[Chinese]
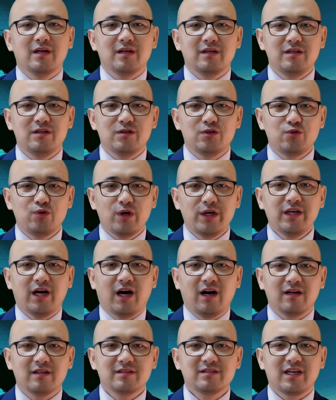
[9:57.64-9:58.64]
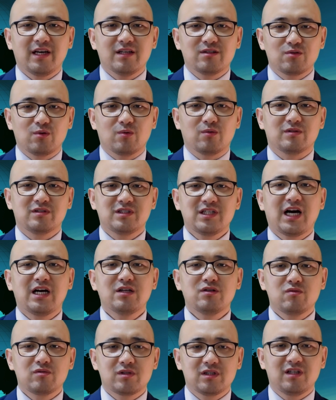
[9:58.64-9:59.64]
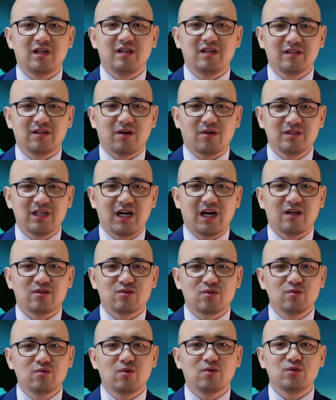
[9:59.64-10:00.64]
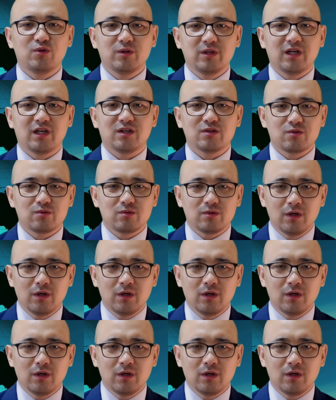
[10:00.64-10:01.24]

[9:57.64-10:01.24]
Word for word: 以宣扬在总加速式的领导下，中共取得了